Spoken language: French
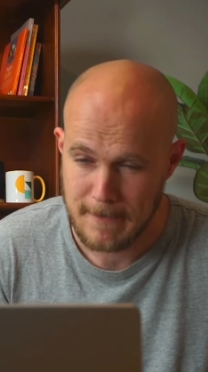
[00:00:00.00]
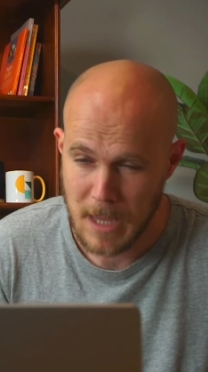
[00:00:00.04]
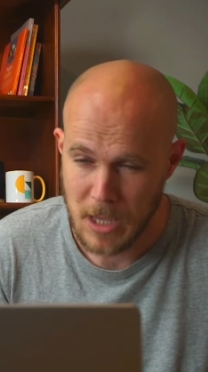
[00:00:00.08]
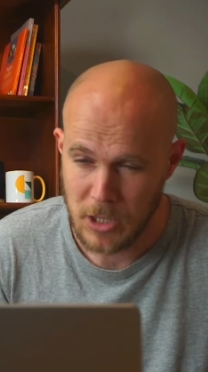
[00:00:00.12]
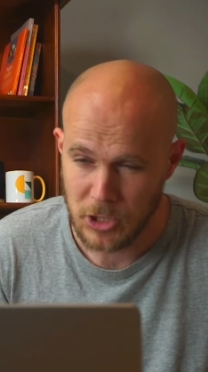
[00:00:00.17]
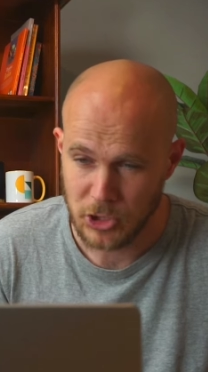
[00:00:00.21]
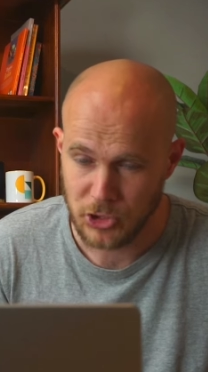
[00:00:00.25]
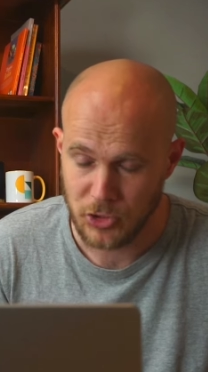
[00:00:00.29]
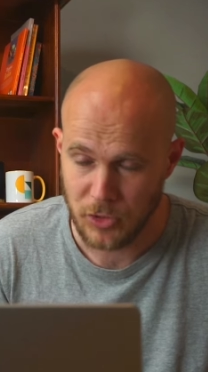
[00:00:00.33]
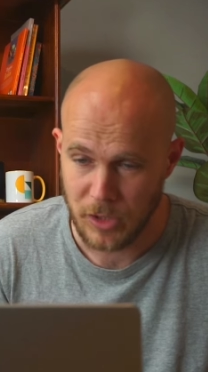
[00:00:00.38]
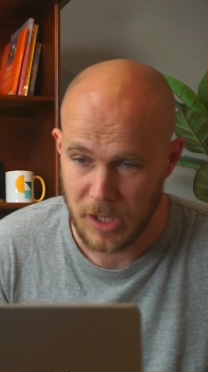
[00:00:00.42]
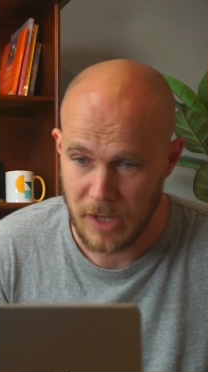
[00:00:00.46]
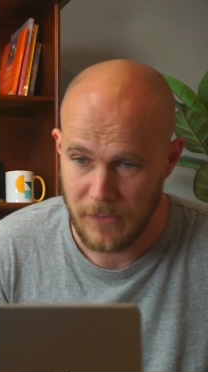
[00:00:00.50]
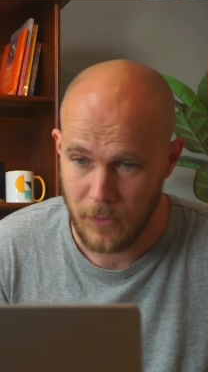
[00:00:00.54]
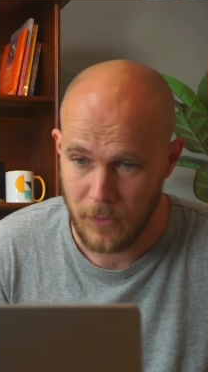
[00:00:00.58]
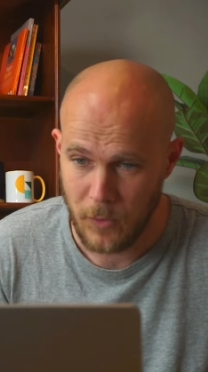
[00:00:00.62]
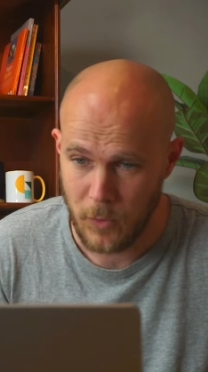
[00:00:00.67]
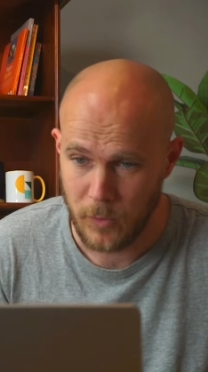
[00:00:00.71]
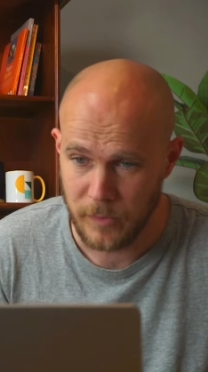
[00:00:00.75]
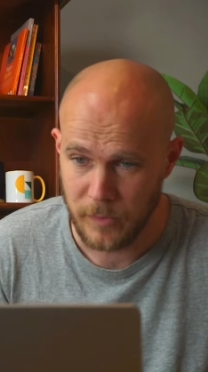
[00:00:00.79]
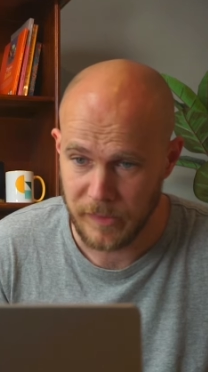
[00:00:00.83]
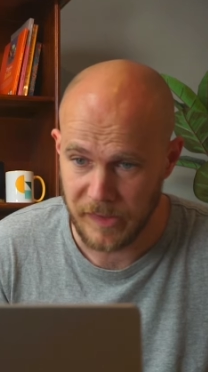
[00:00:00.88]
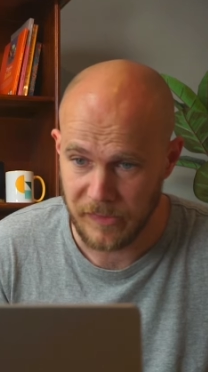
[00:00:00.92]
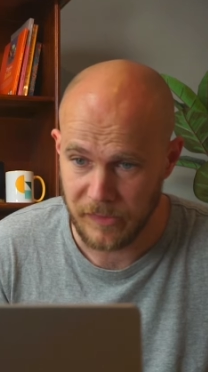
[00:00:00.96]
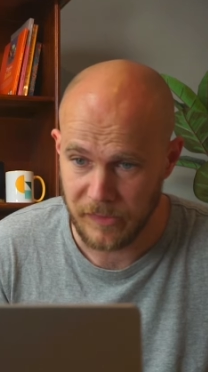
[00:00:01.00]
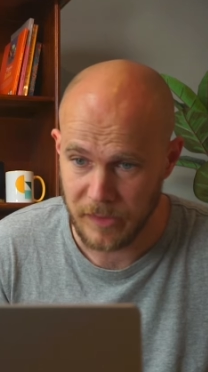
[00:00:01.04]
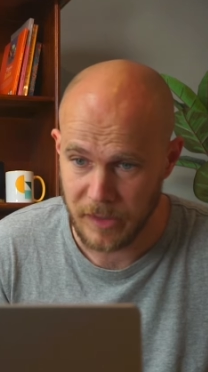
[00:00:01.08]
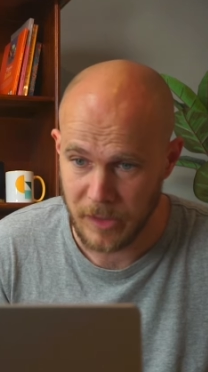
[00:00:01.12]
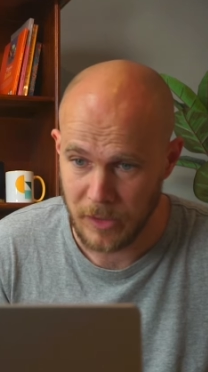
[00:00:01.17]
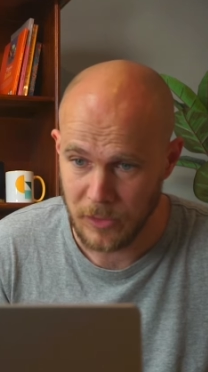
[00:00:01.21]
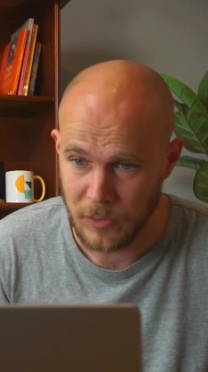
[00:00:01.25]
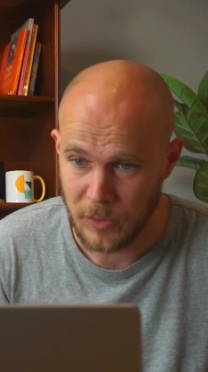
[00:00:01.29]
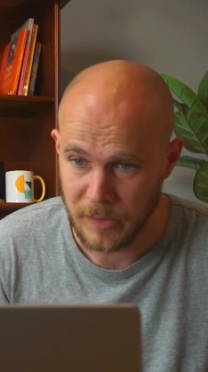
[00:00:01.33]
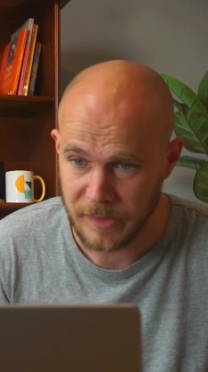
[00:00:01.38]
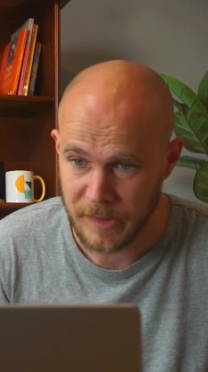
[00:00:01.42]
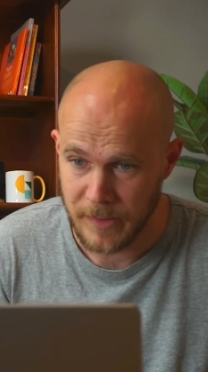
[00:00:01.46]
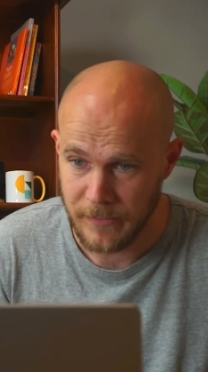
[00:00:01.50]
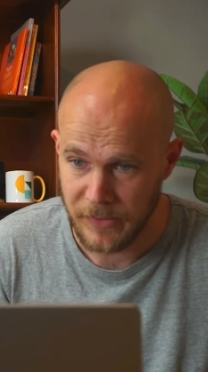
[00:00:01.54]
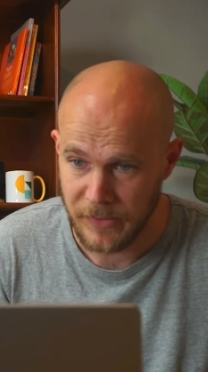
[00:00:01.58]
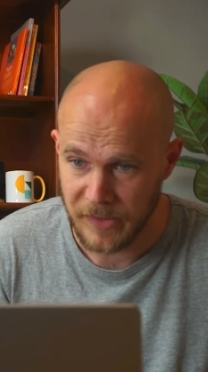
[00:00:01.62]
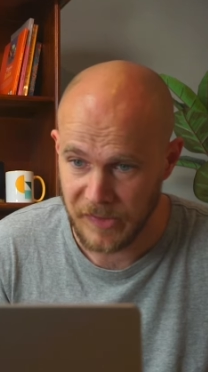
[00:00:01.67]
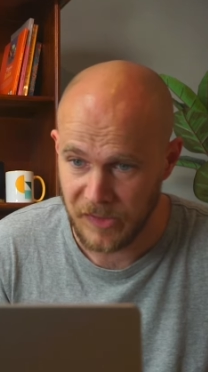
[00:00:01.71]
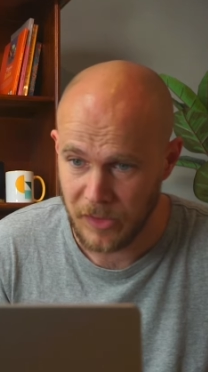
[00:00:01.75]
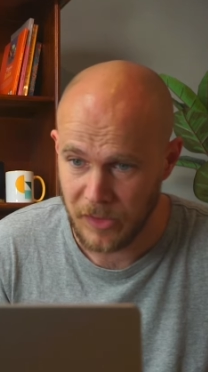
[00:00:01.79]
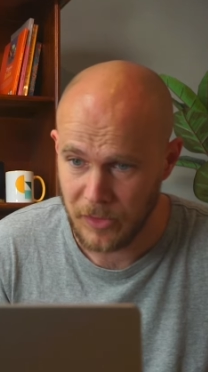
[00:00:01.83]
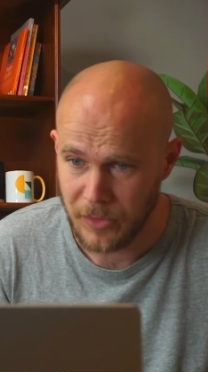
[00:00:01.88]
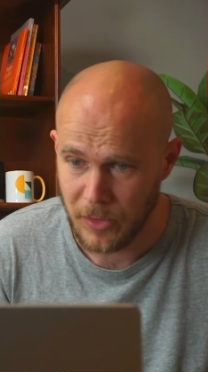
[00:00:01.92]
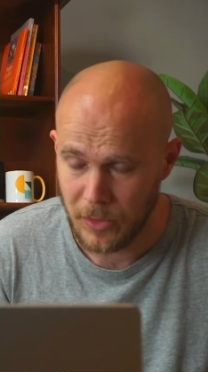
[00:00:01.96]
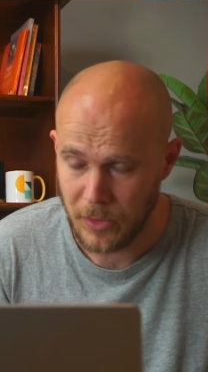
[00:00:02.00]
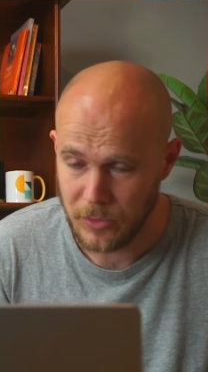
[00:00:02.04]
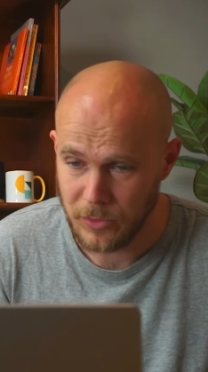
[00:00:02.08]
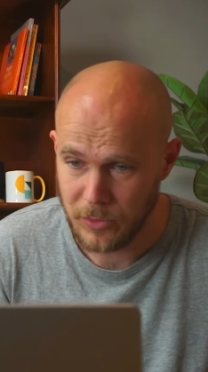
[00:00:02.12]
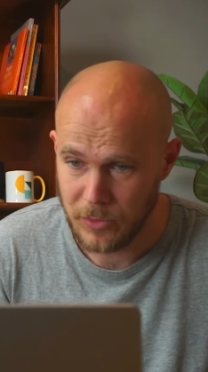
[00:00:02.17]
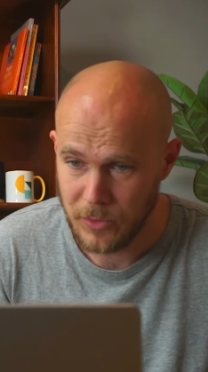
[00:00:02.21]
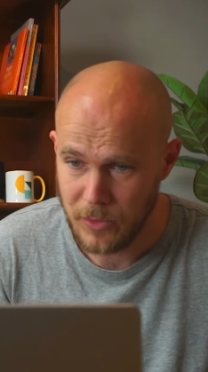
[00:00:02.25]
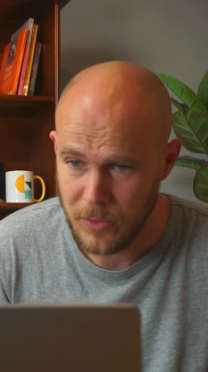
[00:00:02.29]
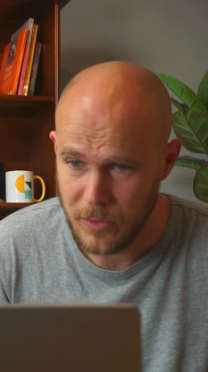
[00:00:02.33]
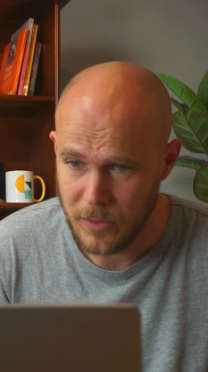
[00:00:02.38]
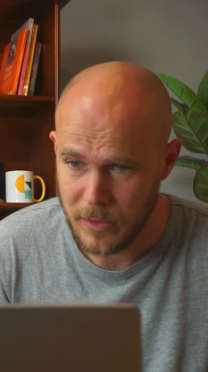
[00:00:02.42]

J'enlève 11 à 143, ça me fait 132,